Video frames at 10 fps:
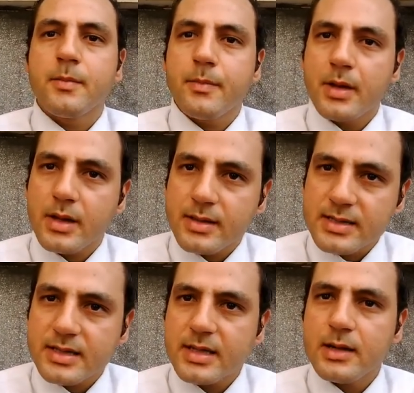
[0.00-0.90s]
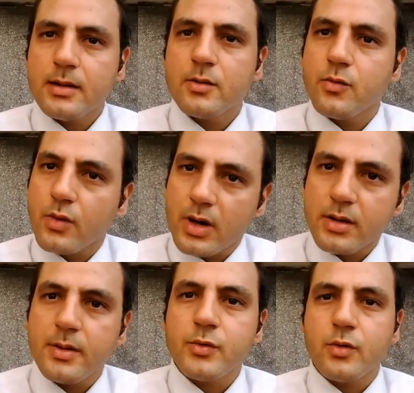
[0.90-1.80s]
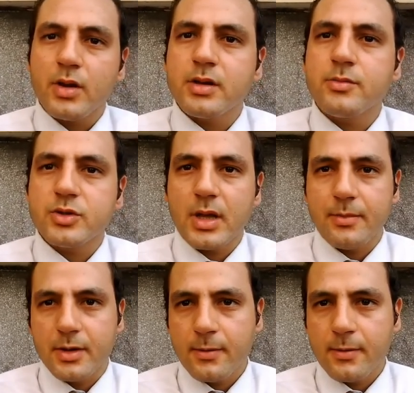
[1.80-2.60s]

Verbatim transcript: بتسجيل وضبط واحترام المتهم